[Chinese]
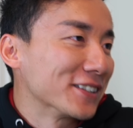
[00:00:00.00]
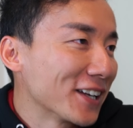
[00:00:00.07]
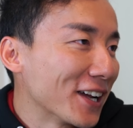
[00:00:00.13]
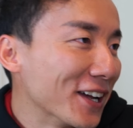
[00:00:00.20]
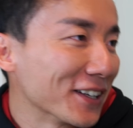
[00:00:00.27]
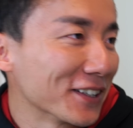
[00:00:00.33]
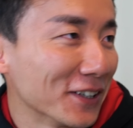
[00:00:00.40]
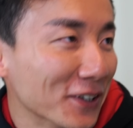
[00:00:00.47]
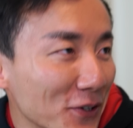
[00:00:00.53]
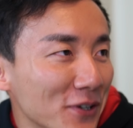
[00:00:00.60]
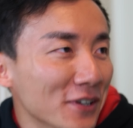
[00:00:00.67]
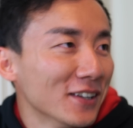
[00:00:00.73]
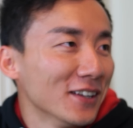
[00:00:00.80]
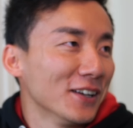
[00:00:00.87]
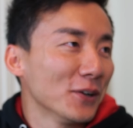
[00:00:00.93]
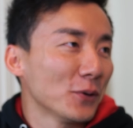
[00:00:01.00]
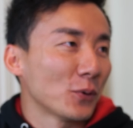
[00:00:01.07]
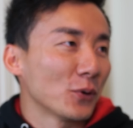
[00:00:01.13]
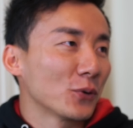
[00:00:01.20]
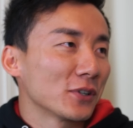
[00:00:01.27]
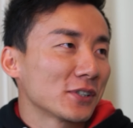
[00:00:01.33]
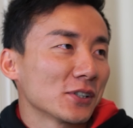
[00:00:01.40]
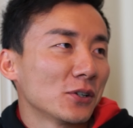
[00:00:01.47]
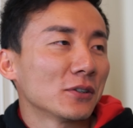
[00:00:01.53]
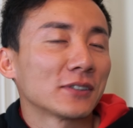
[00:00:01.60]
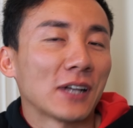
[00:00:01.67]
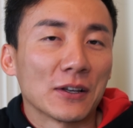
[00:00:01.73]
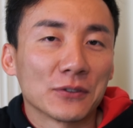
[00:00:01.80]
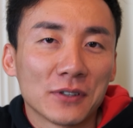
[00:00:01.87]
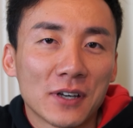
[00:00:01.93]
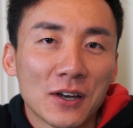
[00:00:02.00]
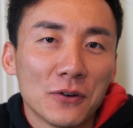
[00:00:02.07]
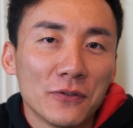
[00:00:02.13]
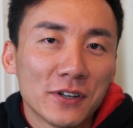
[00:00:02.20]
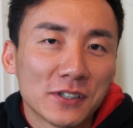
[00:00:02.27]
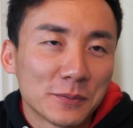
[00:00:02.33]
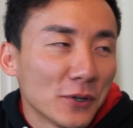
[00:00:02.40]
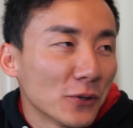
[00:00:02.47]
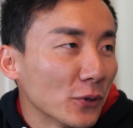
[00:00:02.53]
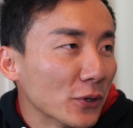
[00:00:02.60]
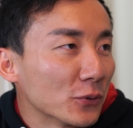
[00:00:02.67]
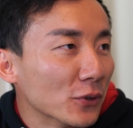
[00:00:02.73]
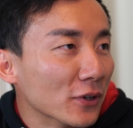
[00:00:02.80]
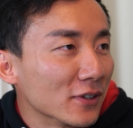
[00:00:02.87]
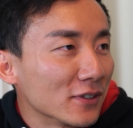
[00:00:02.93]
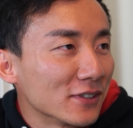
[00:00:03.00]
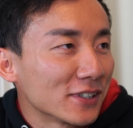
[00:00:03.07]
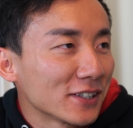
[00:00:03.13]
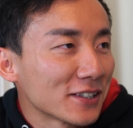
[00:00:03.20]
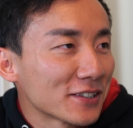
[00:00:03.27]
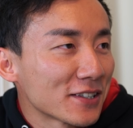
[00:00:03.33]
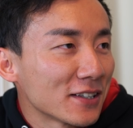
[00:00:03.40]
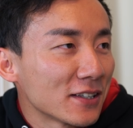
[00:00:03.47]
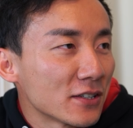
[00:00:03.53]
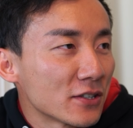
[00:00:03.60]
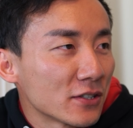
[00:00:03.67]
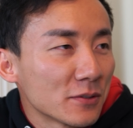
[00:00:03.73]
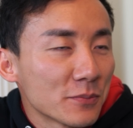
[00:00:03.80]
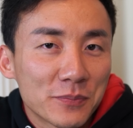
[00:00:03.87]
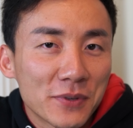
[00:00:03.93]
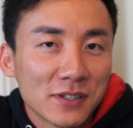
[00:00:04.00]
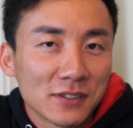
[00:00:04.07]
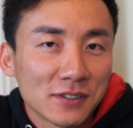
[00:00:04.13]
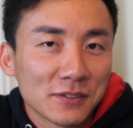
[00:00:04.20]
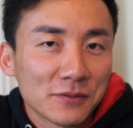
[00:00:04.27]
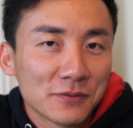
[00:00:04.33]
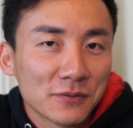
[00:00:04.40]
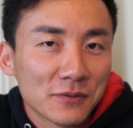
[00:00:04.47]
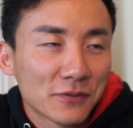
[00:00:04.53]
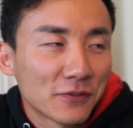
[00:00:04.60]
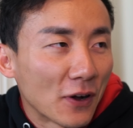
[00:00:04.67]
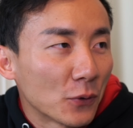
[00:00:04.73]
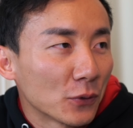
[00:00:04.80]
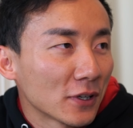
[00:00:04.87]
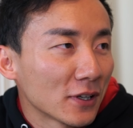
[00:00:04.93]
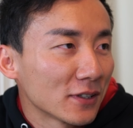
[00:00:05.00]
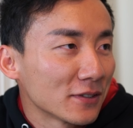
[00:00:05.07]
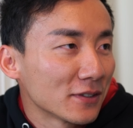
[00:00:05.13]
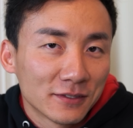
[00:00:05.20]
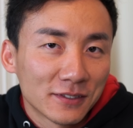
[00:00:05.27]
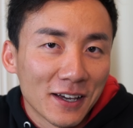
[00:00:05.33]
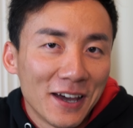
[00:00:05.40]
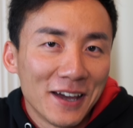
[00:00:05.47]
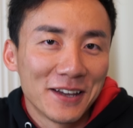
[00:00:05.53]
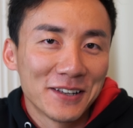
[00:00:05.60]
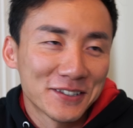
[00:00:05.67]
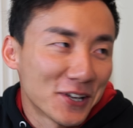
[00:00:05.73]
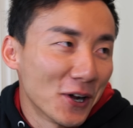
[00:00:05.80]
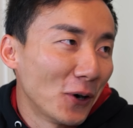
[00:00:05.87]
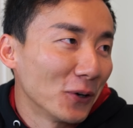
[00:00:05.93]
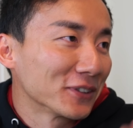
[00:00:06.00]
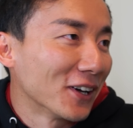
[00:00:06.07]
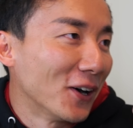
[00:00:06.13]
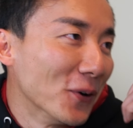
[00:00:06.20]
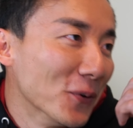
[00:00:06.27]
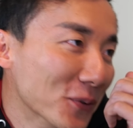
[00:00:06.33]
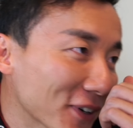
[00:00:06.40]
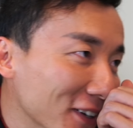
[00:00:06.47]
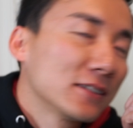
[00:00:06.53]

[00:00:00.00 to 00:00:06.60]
你这个回国之后打算，还有为什么要回国。你这个现在已经变成反过来在教导我，